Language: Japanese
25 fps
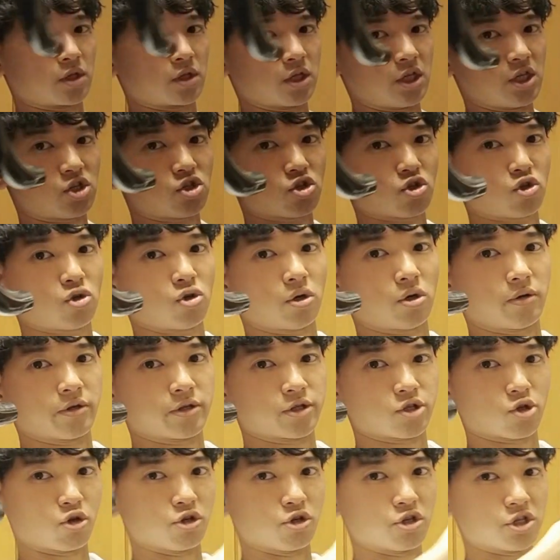一応
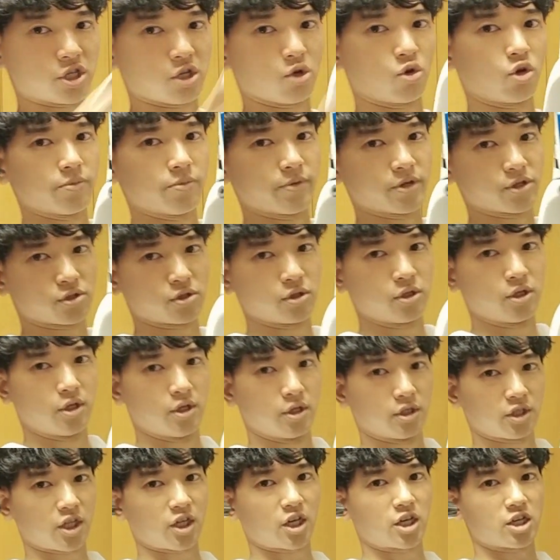所有しております
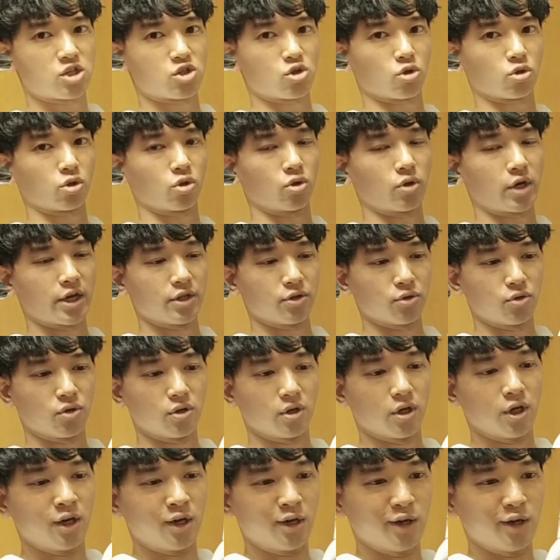ただしちょっとあの